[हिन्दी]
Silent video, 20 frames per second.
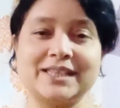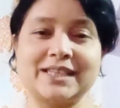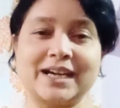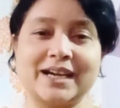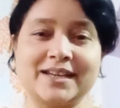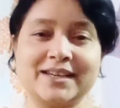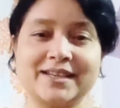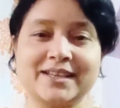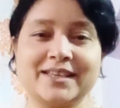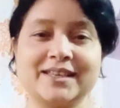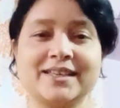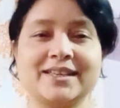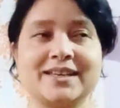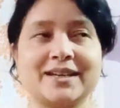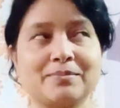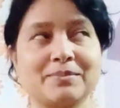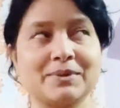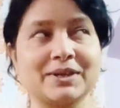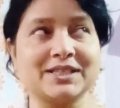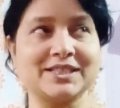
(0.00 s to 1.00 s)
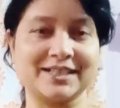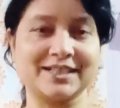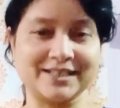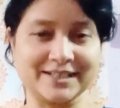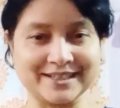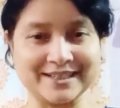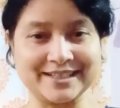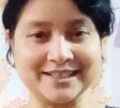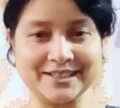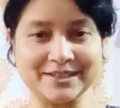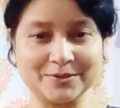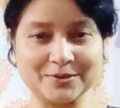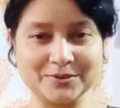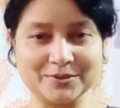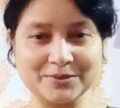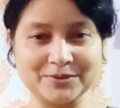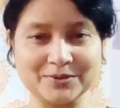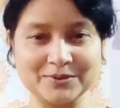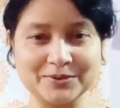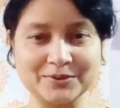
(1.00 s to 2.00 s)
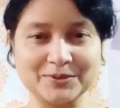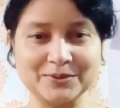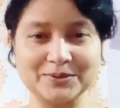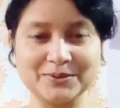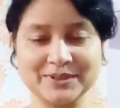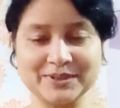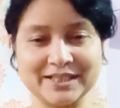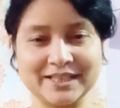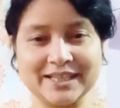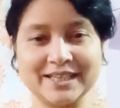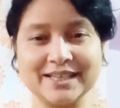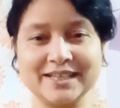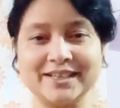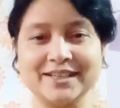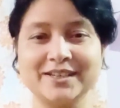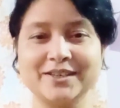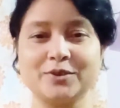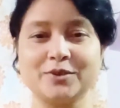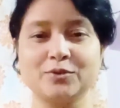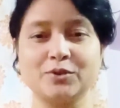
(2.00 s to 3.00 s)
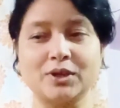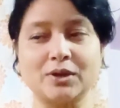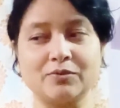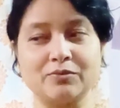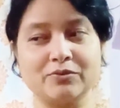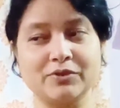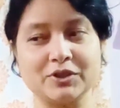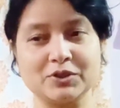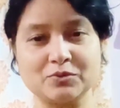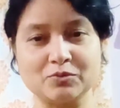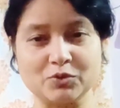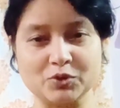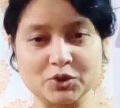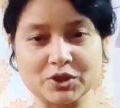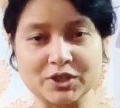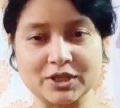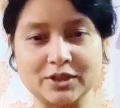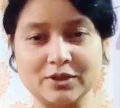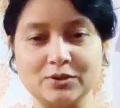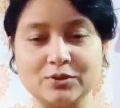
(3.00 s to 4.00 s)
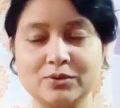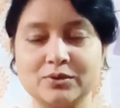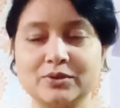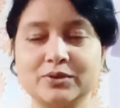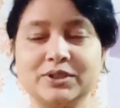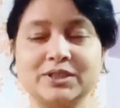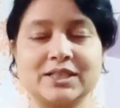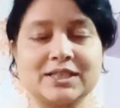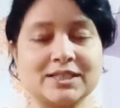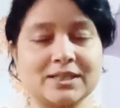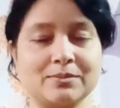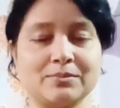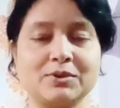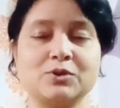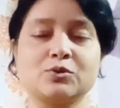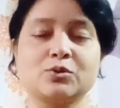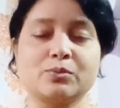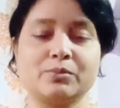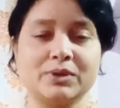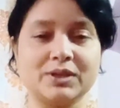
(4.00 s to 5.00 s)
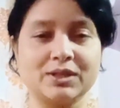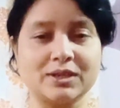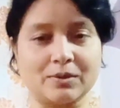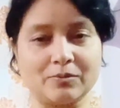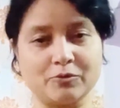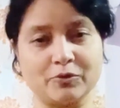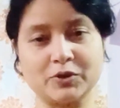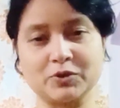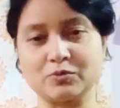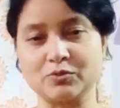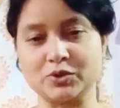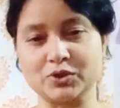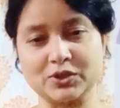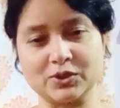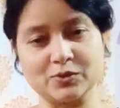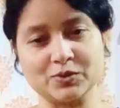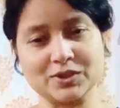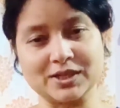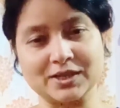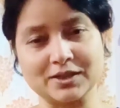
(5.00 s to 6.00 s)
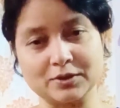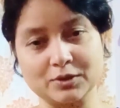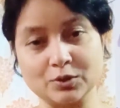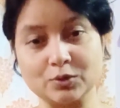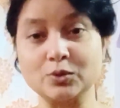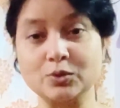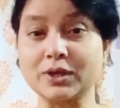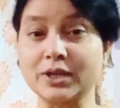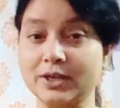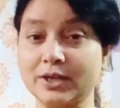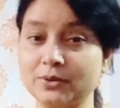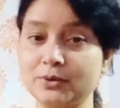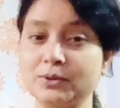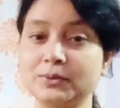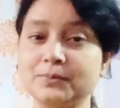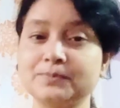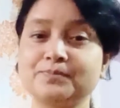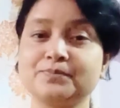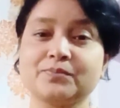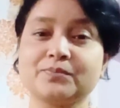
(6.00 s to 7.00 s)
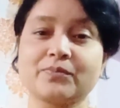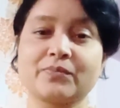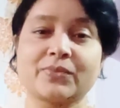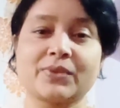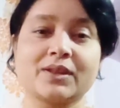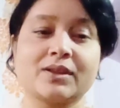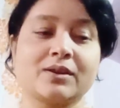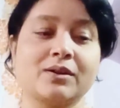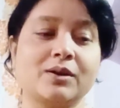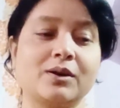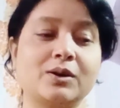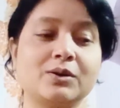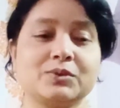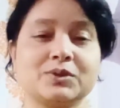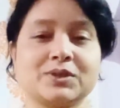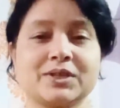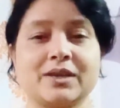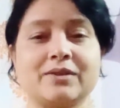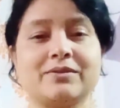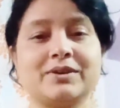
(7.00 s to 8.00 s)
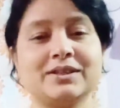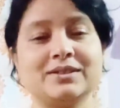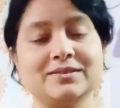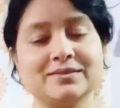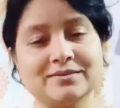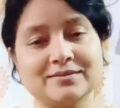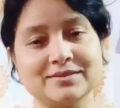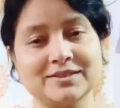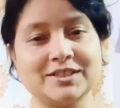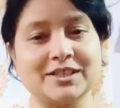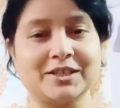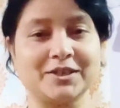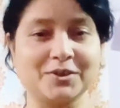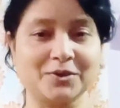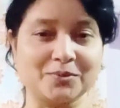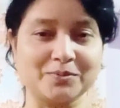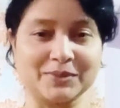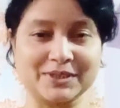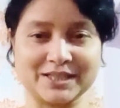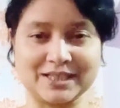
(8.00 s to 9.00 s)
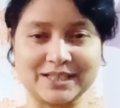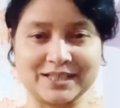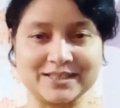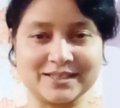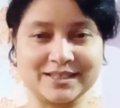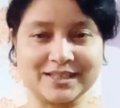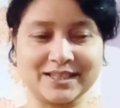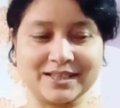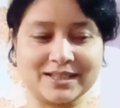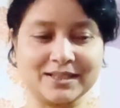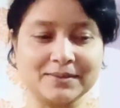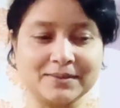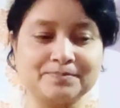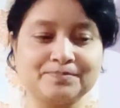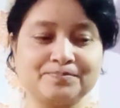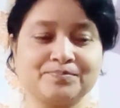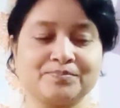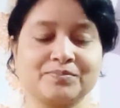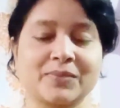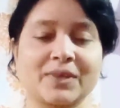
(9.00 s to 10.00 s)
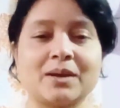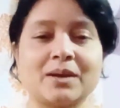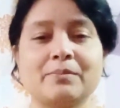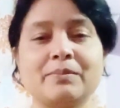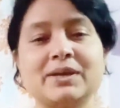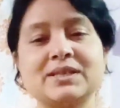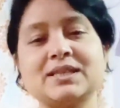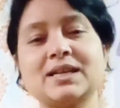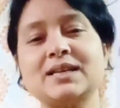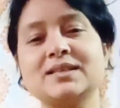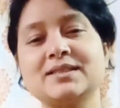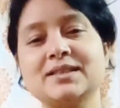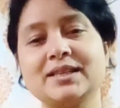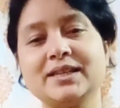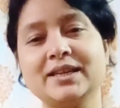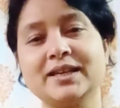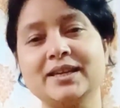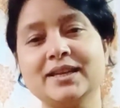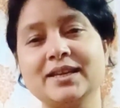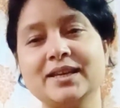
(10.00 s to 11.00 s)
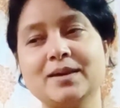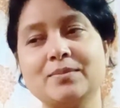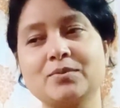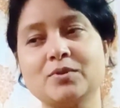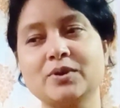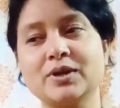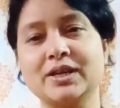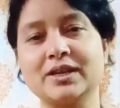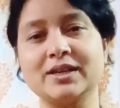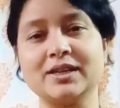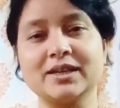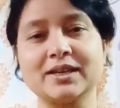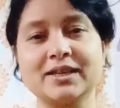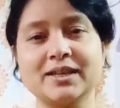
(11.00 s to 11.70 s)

तो ये ध्यान रखिए कि आपका चेहरा क्लीन हो ठीक है तो आप फेस वॉश कर लो जैसा भी जो भी आप फेस वॉश यूज़ करते हो तो कर लो और उसके बाद चेहरे को मसाज देना है मसाज देने के लिए आपको